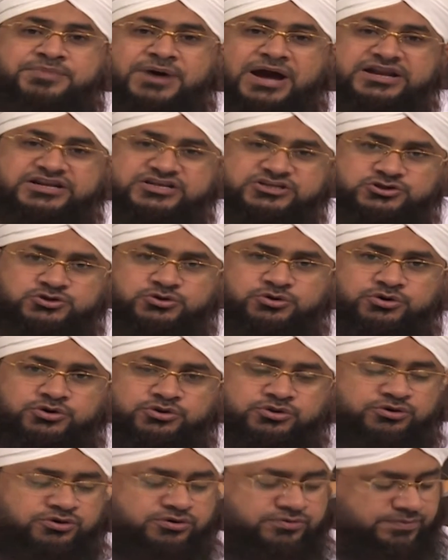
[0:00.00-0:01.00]
পানি
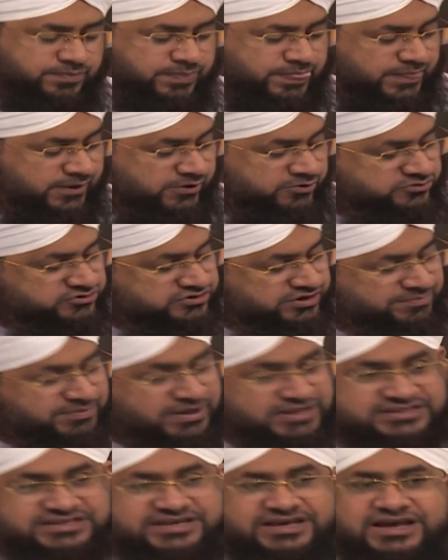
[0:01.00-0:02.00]
ছেড়ে দাও আর
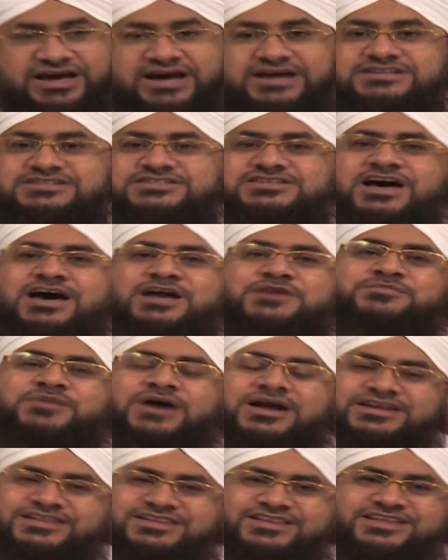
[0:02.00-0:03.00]
তারপরে যেন আনসার
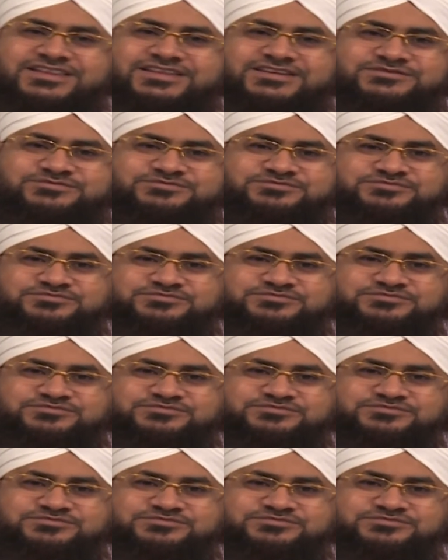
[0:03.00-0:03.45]
পানি পেয়ে যায়